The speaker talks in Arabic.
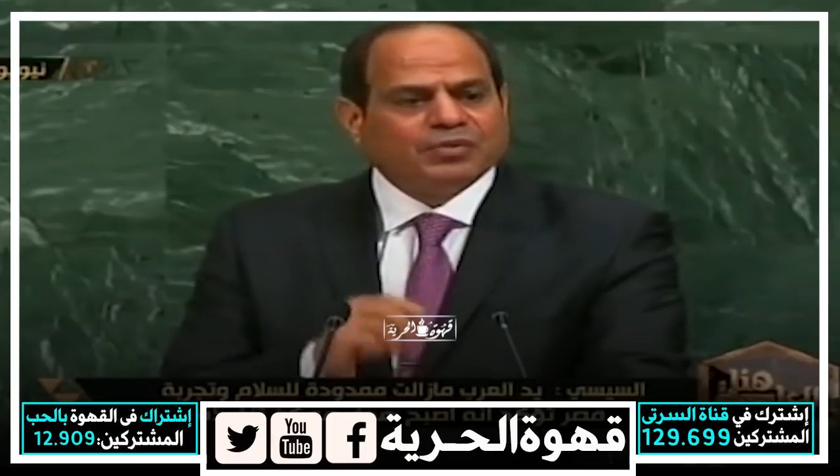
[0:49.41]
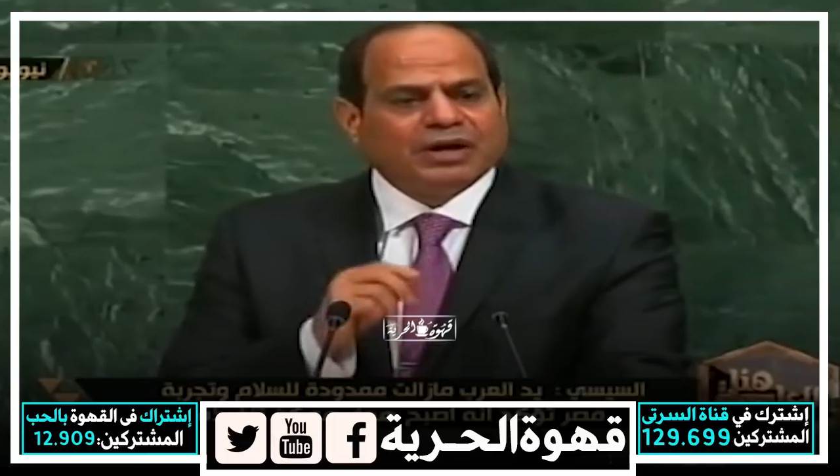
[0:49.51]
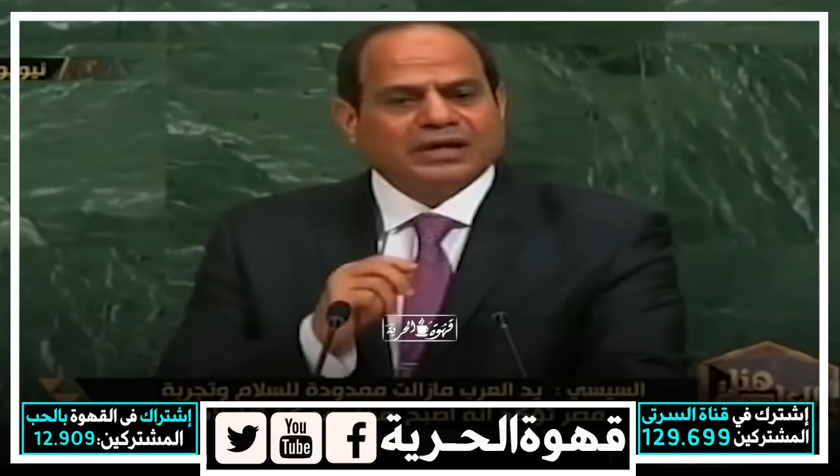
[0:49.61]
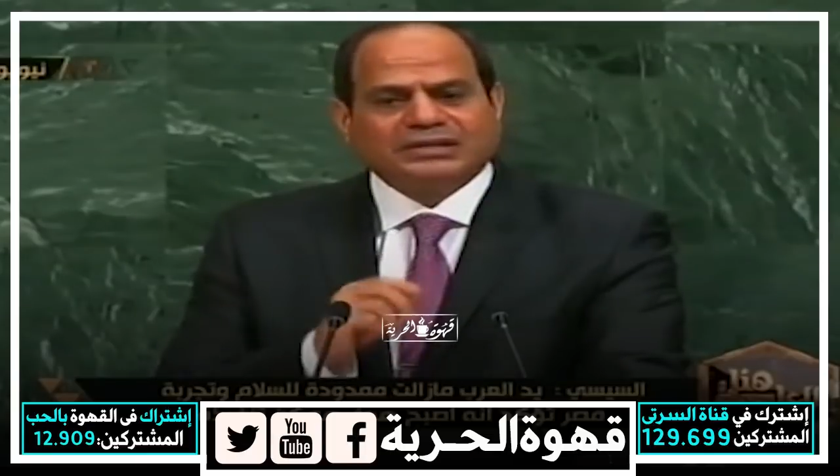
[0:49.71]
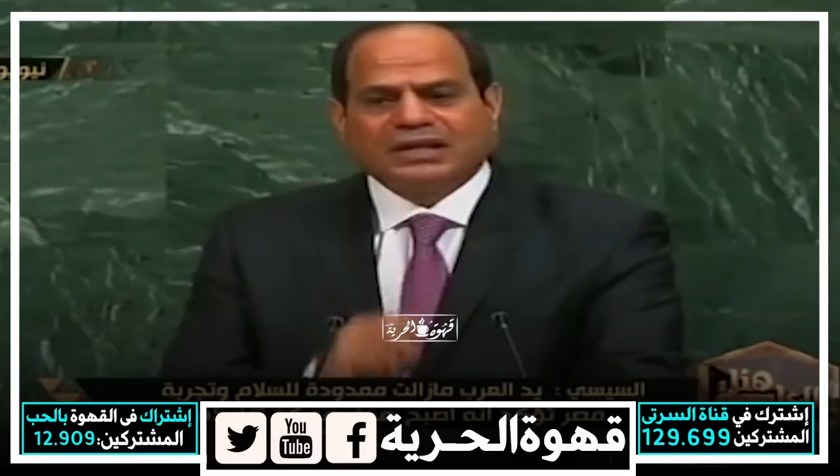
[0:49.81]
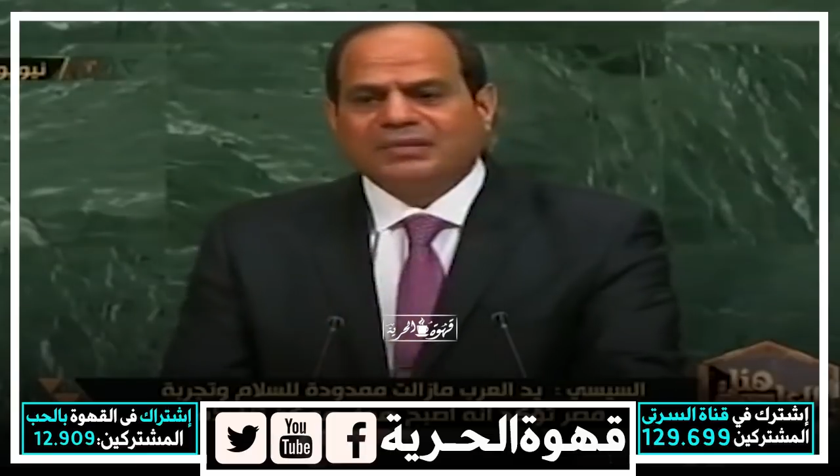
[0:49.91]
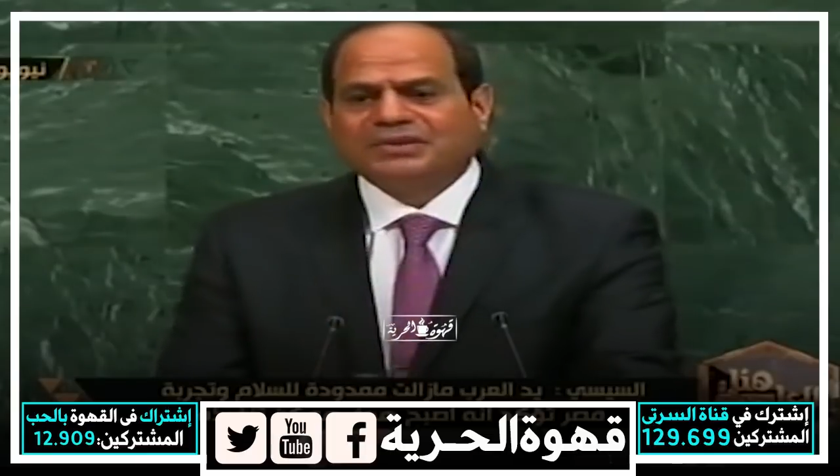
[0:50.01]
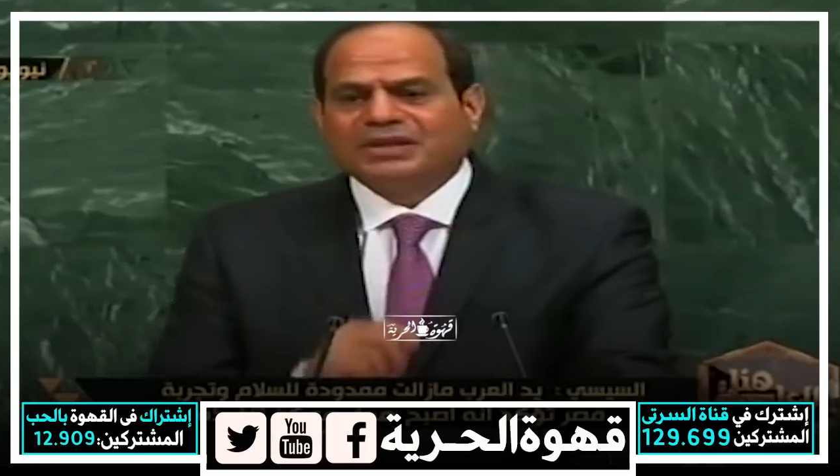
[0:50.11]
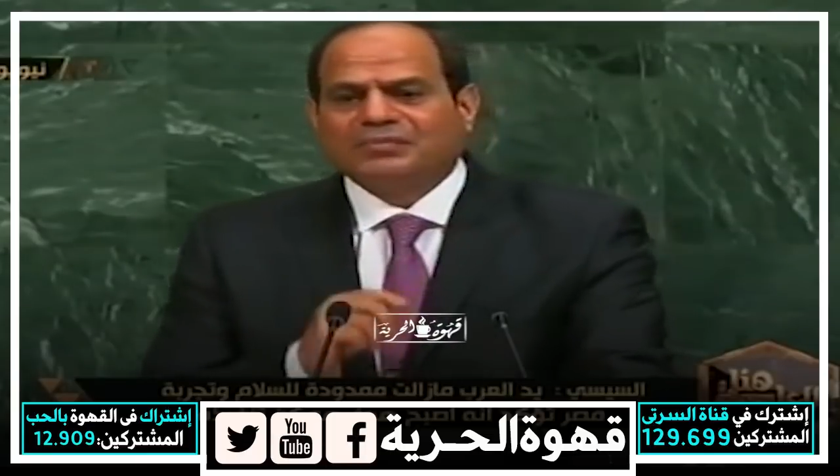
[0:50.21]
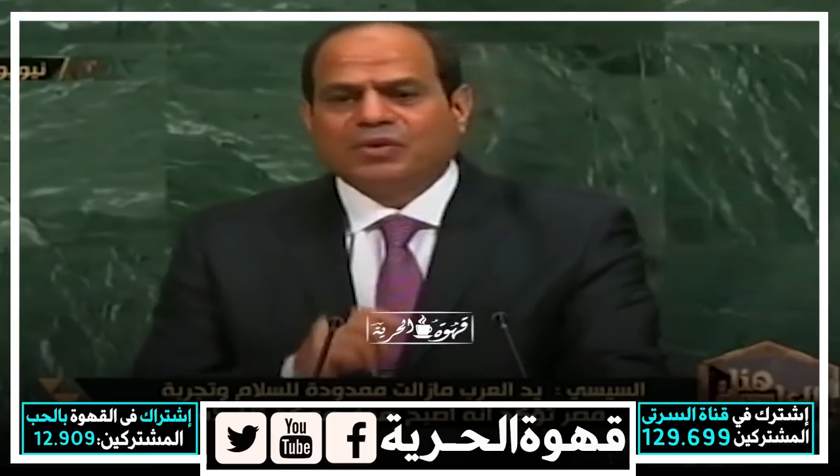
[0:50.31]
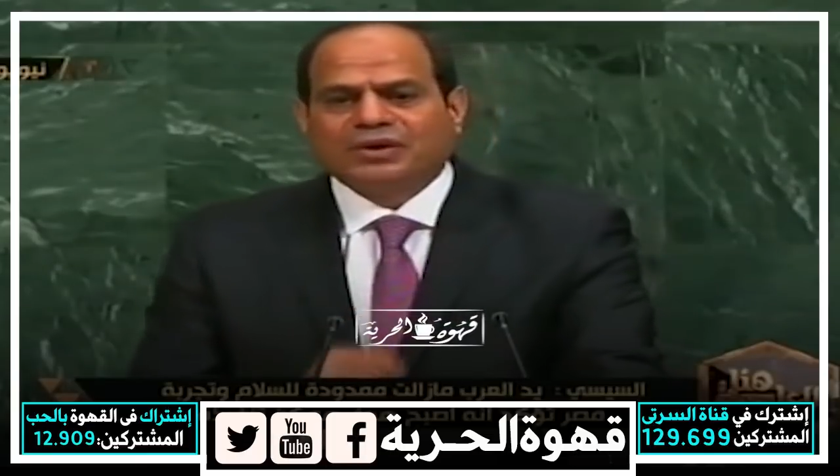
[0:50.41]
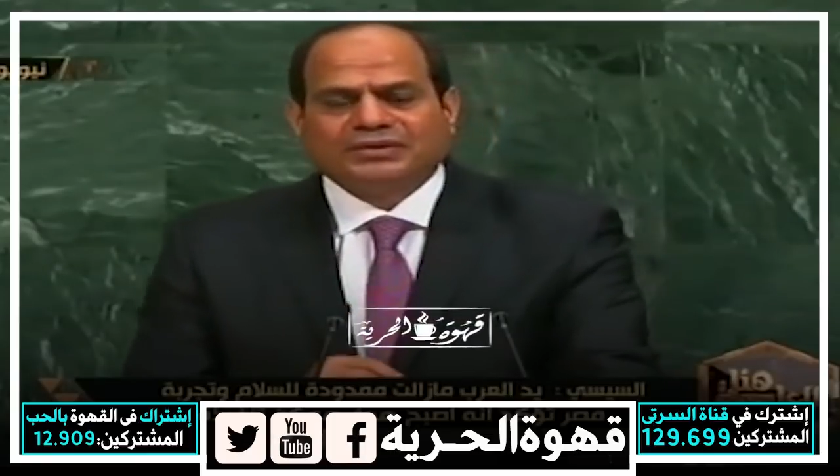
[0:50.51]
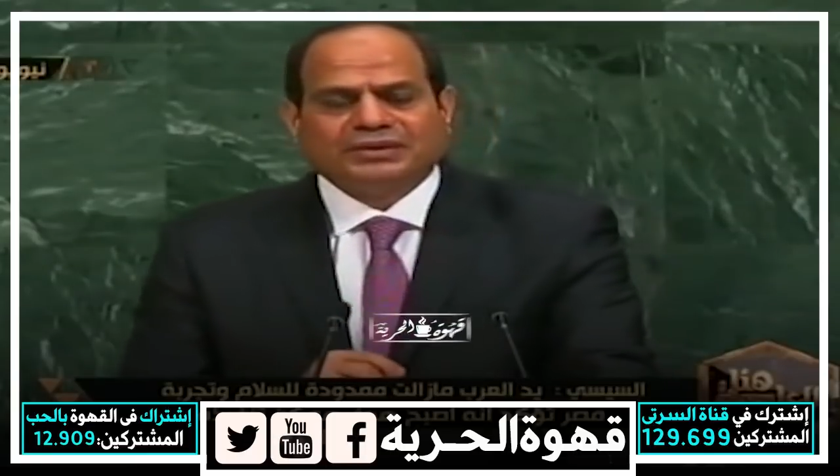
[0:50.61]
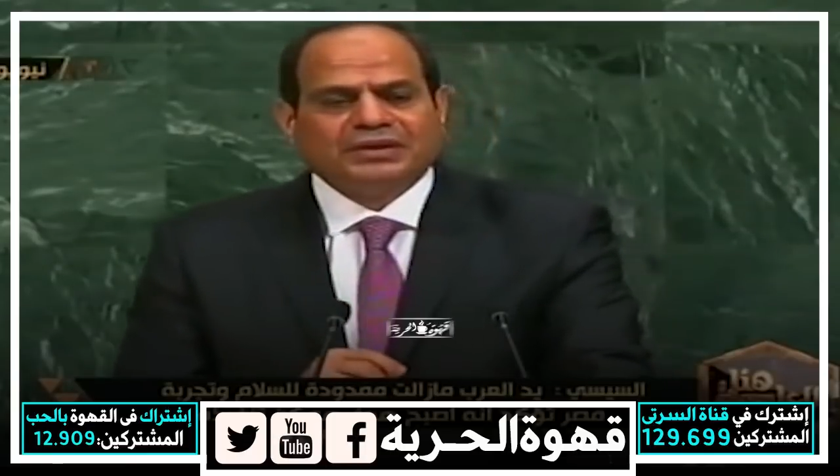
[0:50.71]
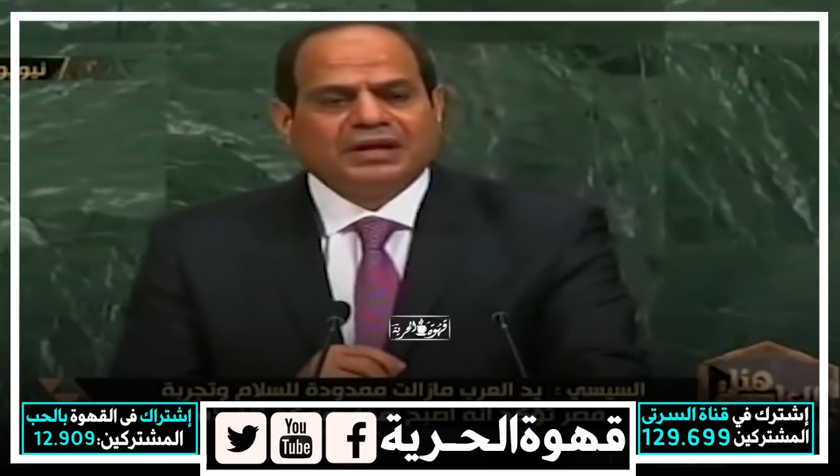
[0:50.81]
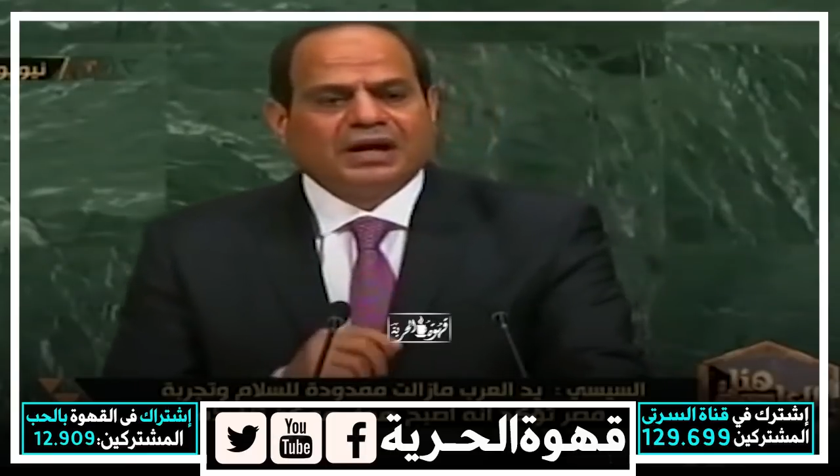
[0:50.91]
وسلامة المواطن